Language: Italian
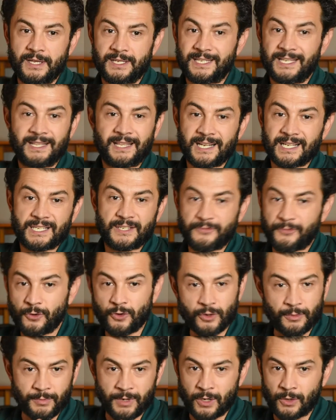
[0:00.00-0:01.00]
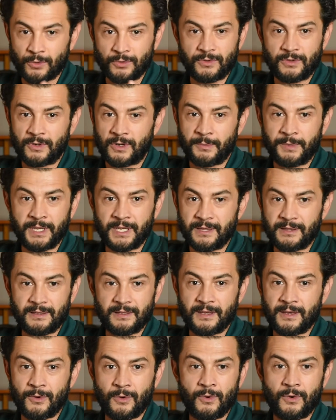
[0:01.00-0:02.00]
si trasformano
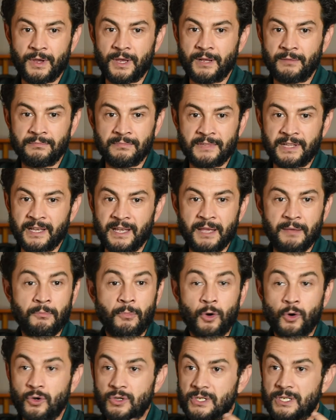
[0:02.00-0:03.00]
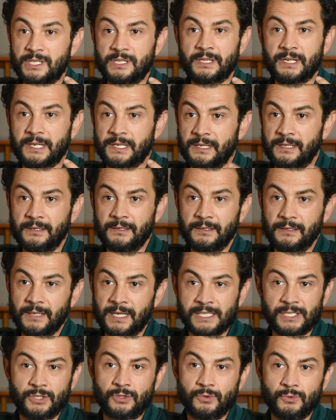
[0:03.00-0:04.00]
continuamente o in dei mostri
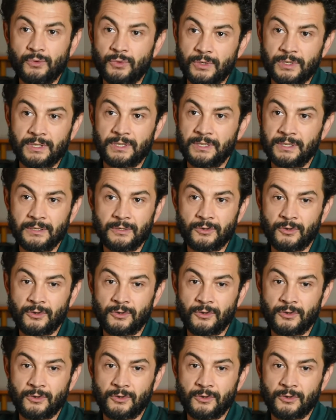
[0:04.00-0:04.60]
assurdi,